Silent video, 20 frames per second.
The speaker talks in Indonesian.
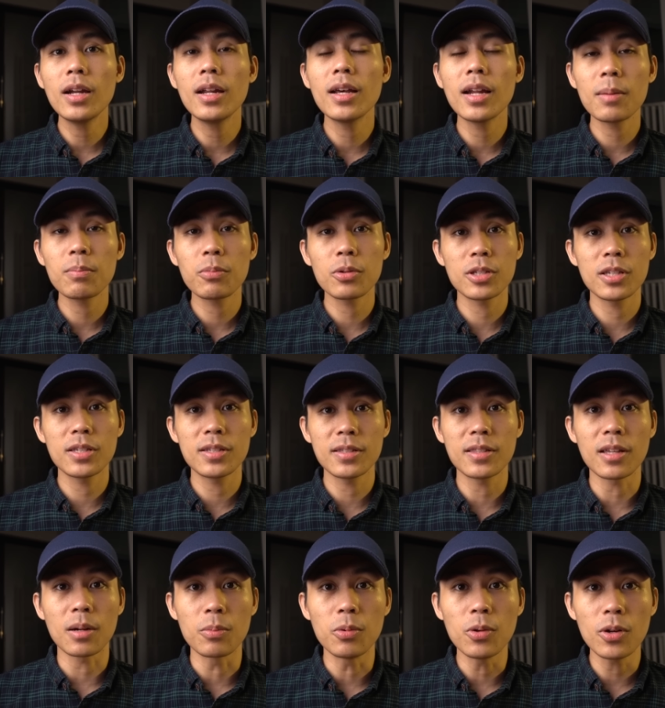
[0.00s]
dalam posisi
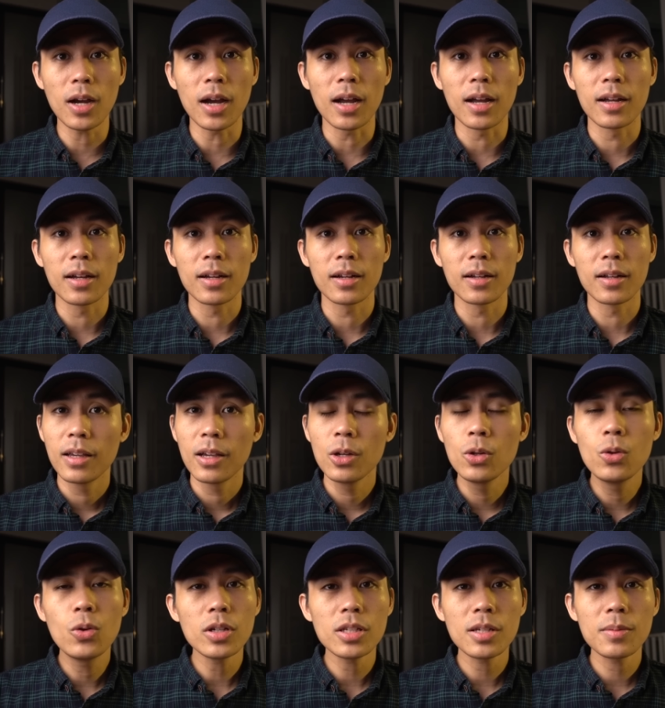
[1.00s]
terbuka.
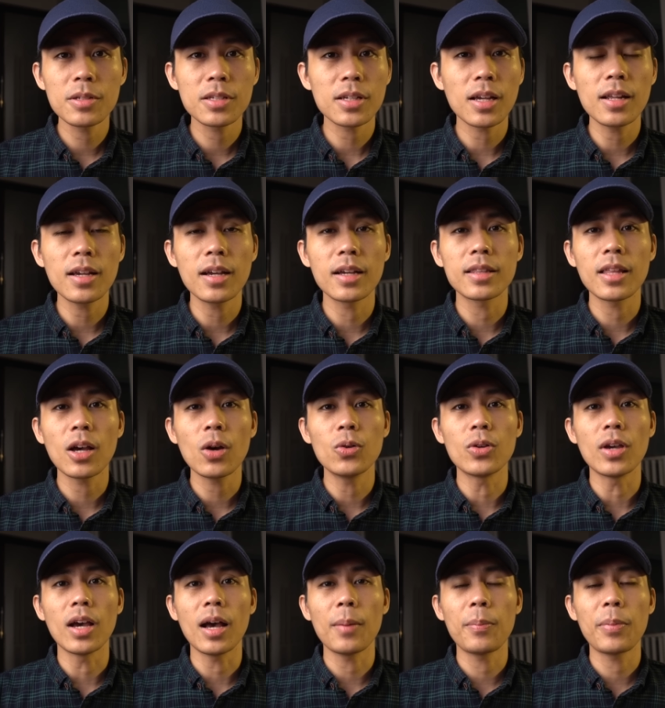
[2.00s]
Gue sama sekali nggak tahu
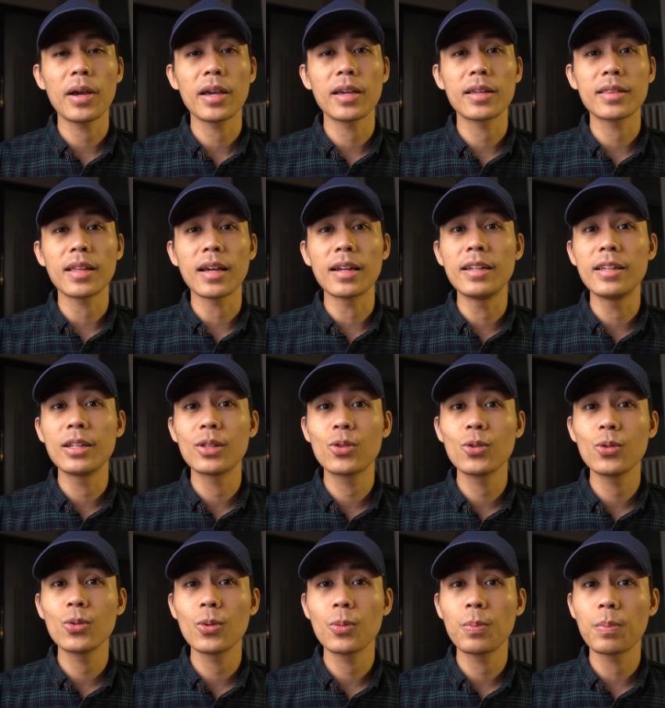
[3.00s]
ya apakah yang tadi
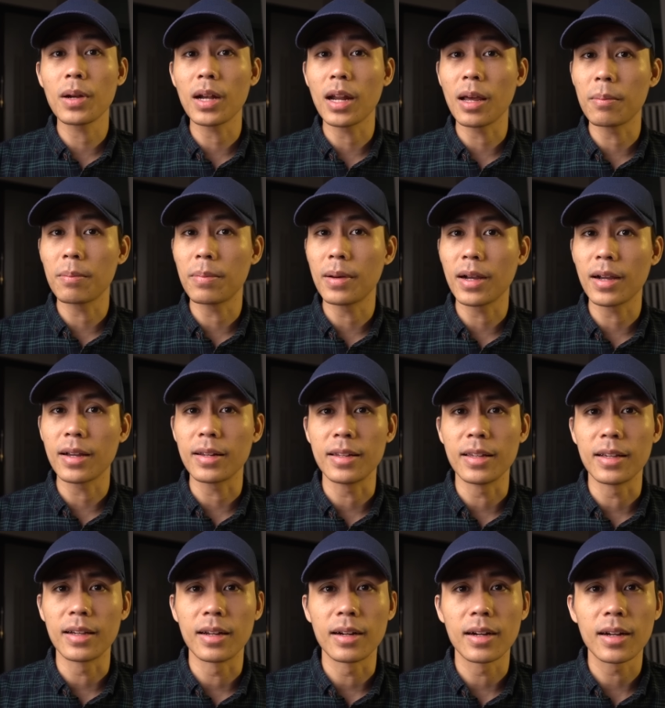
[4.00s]
itu penampakan
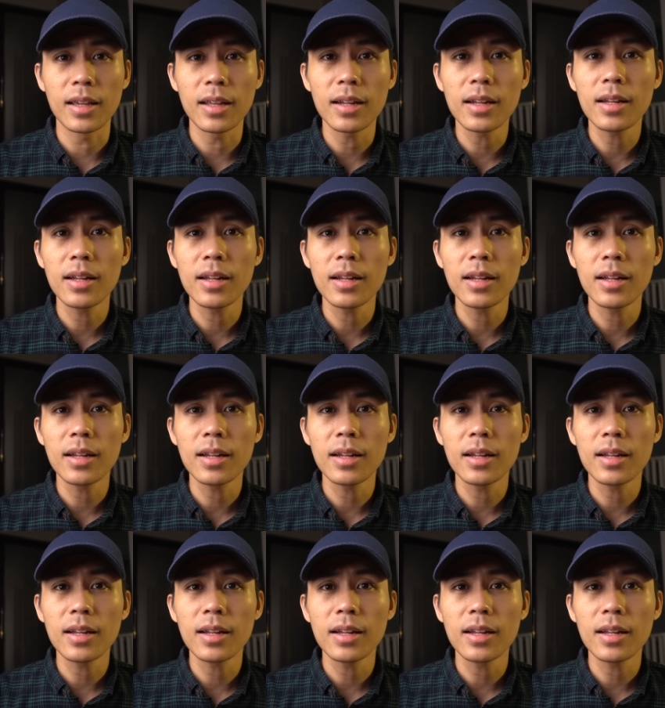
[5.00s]
yang real